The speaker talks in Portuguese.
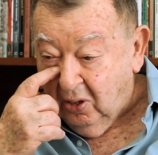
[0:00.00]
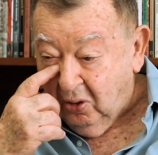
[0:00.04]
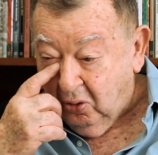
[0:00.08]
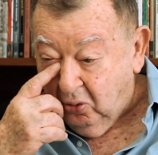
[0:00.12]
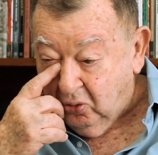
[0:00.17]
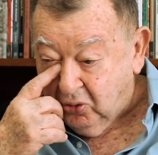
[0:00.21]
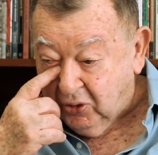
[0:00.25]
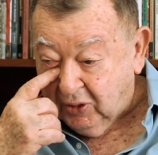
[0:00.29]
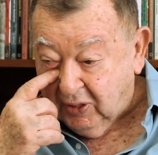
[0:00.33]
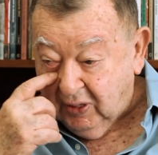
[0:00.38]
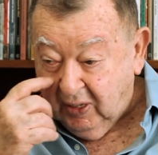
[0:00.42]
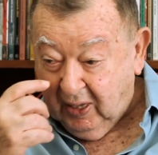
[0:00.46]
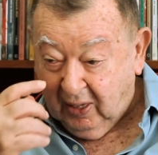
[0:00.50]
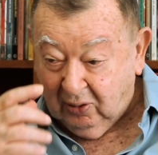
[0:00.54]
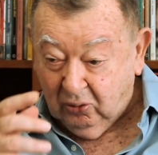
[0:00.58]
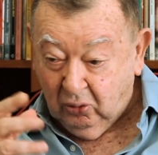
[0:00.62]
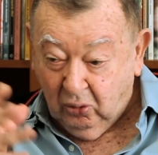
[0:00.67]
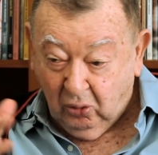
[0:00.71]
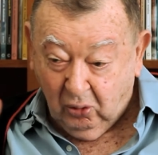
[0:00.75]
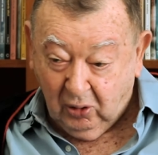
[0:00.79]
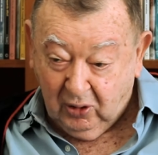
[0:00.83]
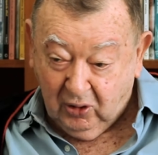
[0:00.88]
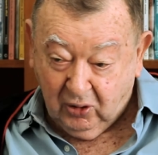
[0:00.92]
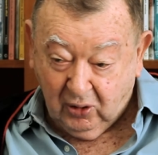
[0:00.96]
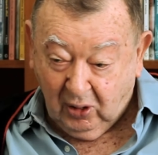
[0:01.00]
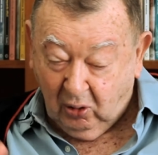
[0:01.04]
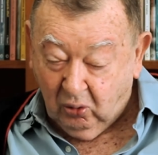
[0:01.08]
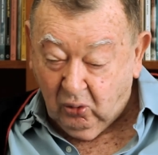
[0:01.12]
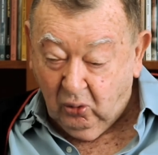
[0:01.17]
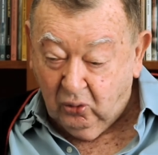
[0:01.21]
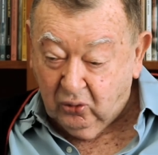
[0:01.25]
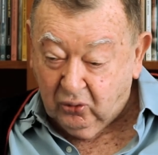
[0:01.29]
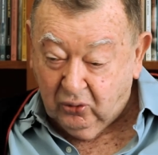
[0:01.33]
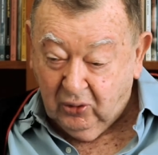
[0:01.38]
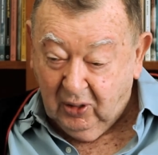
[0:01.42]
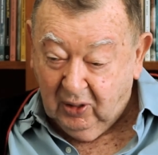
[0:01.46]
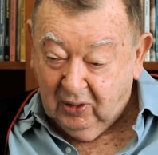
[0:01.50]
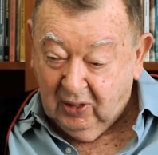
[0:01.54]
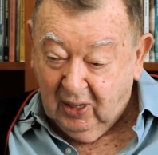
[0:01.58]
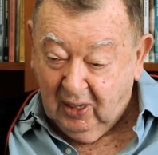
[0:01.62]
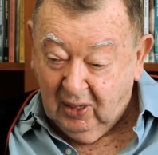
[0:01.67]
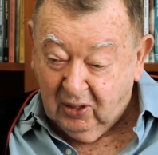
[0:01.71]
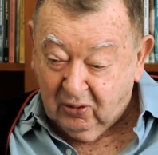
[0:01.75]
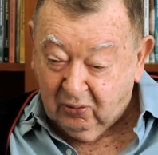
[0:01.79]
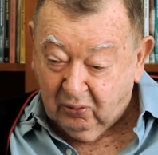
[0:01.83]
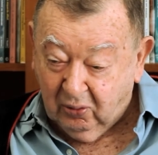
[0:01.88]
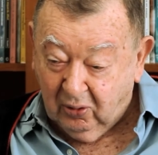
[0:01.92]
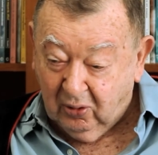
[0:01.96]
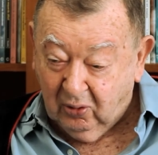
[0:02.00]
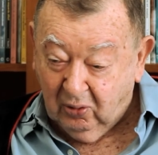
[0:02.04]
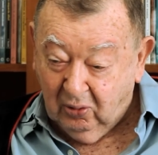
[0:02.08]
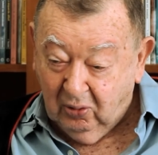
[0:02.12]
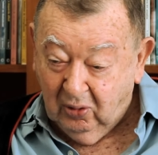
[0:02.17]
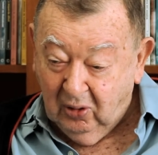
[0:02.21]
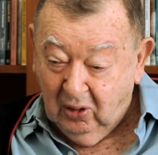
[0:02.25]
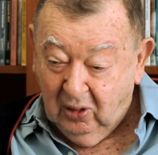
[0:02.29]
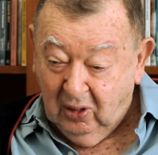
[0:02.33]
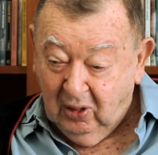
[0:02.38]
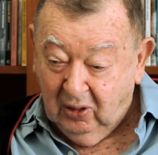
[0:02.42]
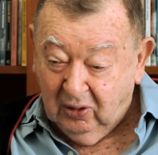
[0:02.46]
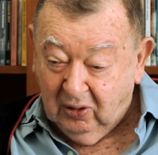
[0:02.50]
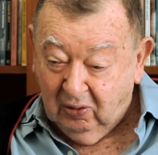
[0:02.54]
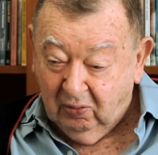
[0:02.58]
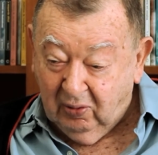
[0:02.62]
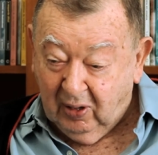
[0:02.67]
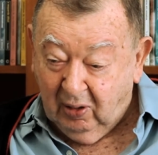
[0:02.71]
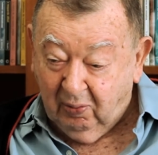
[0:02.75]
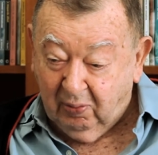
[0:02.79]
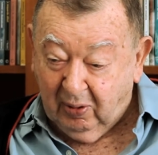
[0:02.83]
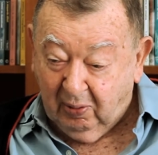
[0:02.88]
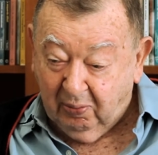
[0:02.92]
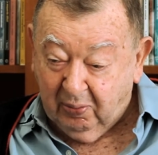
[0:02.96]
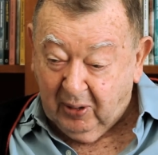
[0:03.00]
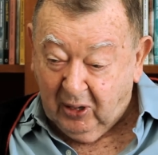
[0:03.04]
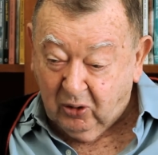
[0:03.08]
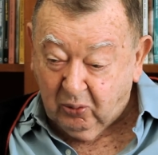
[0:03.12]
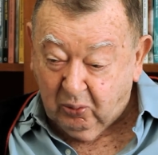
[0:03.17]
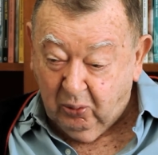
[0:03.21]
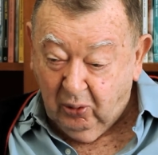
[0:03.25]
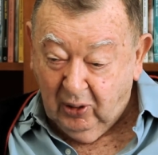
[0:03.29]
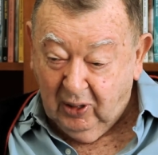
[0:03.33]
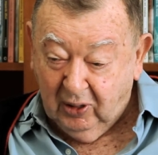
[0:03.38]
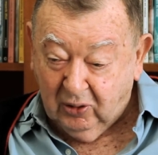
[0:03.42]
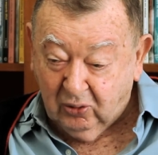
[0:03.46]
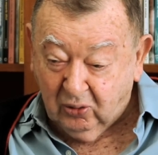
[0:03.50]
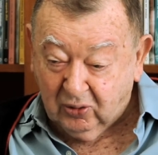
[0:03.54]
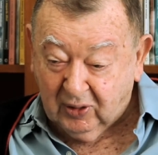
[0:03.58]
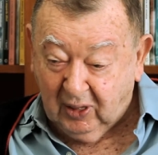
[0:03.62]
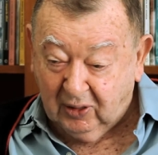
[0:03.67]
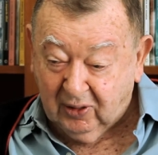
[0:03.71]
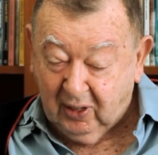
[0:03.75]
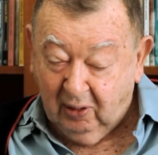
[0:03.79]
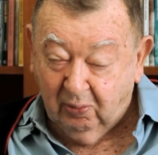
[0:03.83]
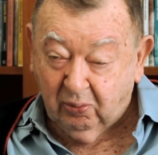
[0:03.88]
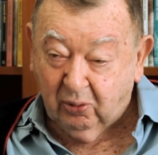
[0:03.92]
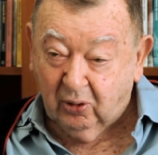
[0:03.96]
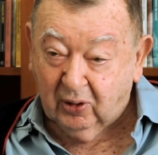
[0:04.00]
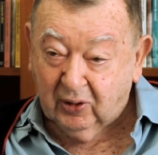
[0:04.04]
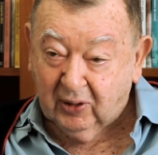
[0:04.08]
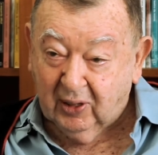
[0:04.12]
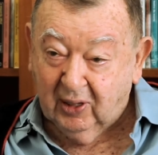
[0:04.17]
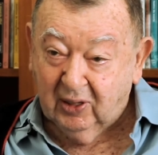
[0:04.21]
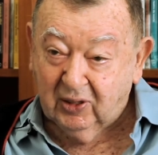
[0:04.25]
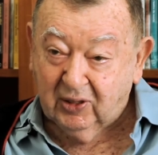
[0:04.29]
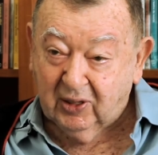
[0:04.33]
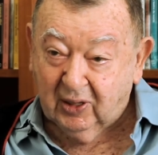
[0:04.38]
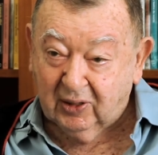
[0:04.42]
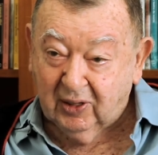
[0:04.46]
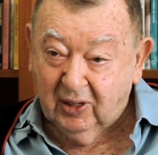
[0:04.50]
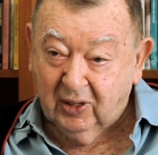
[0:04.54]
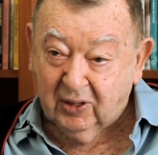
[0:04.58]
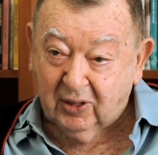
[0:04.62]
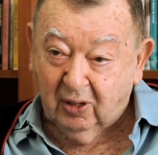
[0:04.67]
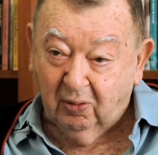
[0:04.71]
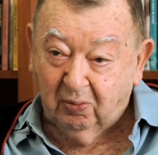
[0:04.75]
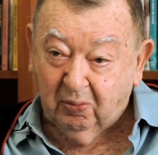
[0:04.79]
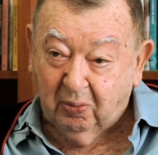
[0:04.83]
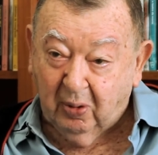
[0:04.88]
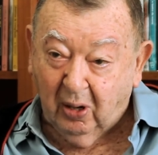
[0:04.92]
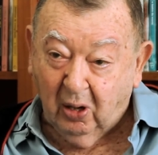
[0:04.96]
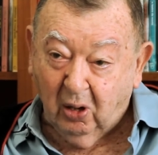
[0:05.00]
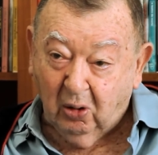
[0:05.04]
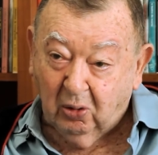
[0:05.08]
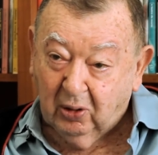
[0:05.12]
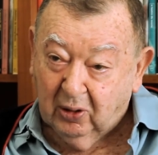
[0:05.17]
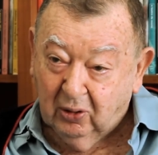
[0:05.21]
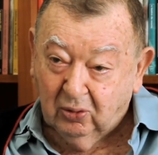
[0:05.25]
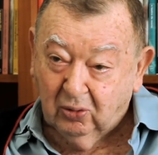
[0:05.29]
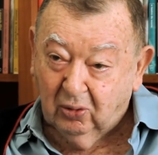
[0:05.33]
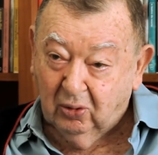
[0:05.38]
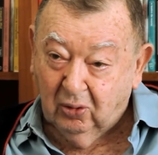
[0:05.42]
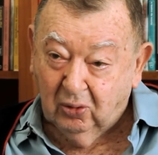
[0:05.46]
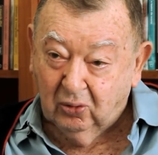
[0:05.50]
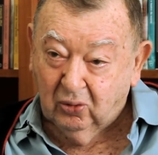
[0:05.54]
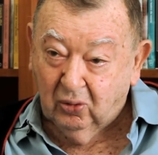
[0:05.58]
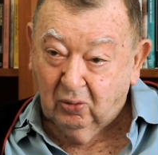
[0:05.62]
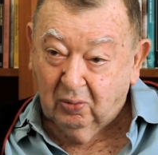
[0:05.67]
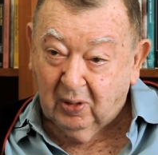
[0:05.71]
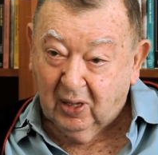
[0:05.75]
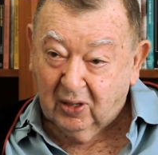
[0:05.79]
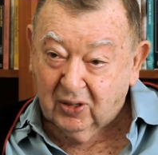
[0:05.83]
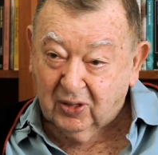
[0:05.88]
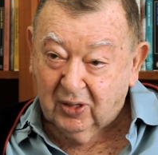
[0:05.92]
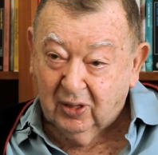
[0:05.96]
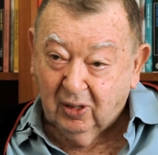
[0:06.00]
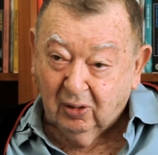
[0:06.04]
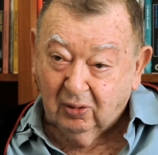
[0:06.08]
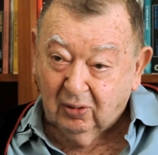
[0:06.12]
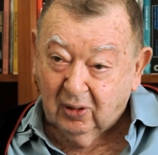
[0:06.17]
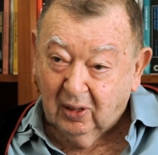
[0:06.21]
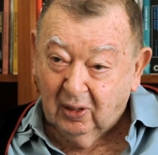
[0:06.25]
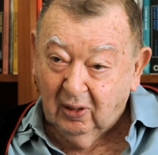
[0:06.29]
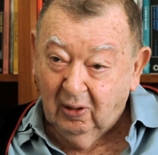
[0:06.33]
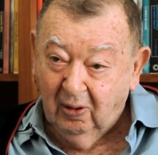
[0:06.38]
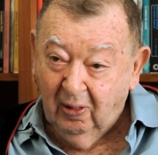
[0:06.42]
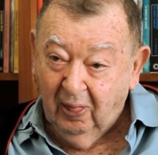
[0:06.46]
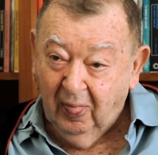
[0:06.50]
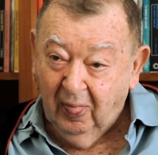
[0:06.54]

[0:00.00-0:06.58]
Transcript: os criadores, alguns deles foram tiveram papéis políticos até importantes aqui em São Paulo e no, no Brasil, né?